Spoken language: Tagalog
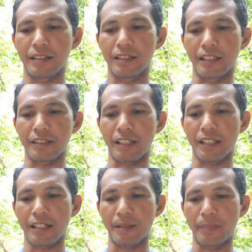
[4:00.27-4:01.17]
at
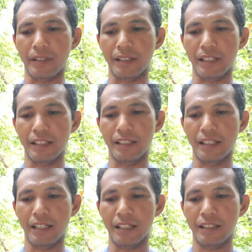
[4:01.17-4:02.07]
kanyang kapatid
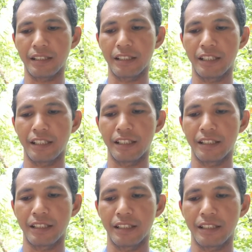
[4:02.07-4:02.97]
na
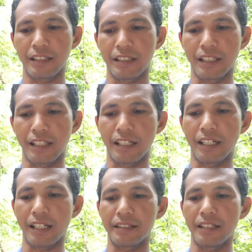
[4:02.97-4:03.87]
si
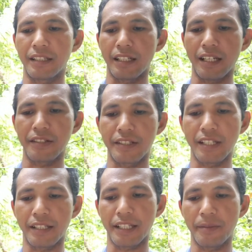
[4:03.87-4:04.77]
Guardian
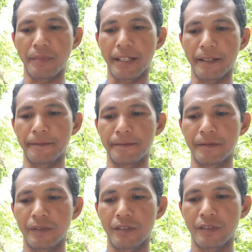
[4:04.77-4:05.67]
Angel TV
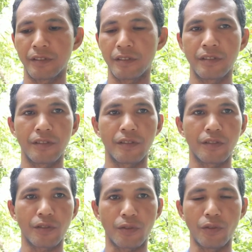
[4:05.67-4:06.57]

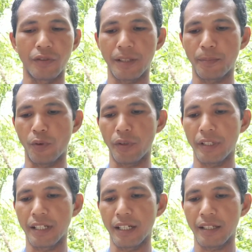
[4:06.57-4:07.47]
Tony
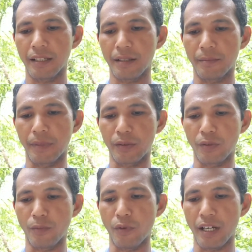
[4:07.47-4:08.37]
Pohida Patong
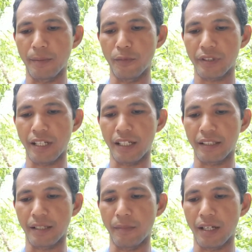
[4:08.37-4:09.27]
Buhay Motia
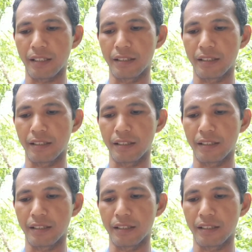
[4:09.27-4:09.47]
Hunter Vlog